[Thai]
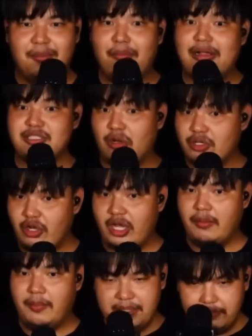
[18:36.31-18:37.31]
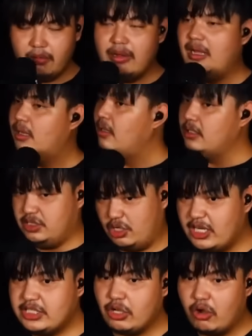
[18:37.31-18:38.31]
เขาบอกว่าสองจอยเพราะเพื่อนบอกว่า
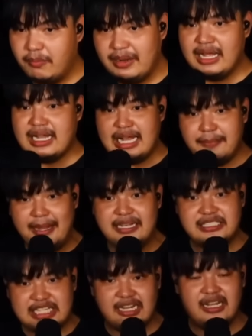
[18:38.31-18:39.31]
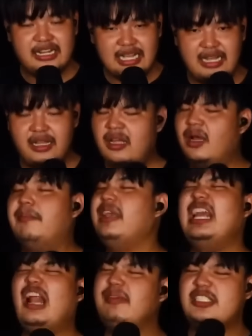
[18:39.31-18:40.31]
จอยสองมันราคาพันเจ็ดเลยนะ
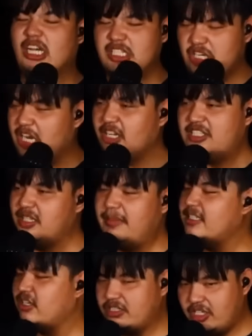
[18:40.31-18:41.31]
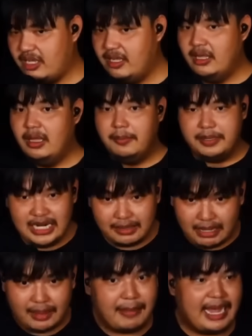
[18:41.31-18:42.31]
มีเรามีสองจอยเราซื้อมาสองจอย
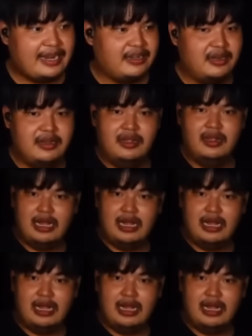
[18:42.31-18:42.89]
เพื่อนมาบ้าน